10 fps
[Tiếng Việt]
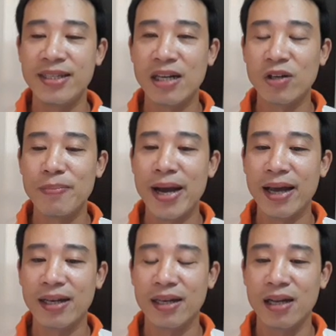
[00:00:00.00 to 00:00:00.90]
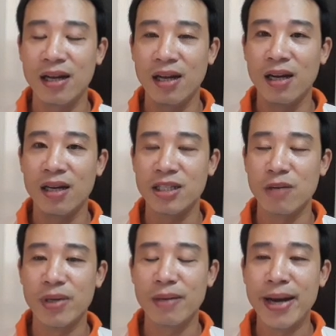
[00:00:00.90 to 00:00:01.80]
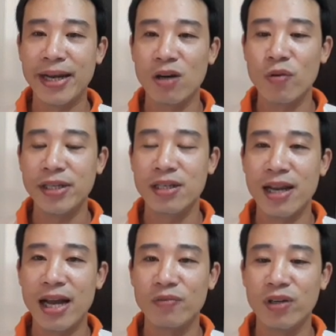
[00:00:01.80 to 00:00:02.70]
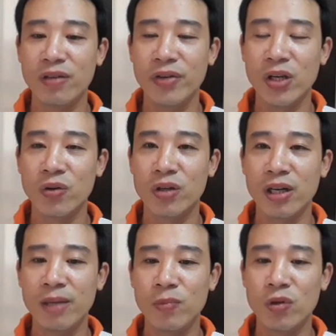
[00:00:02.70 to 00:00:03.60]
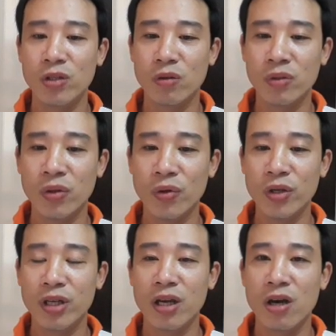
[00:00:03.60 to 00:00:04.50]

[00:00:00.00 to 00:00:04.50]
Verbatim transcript: chào các bạn, à, chào mừng các bạn đã quay trở lại với video clip của chúng tôi.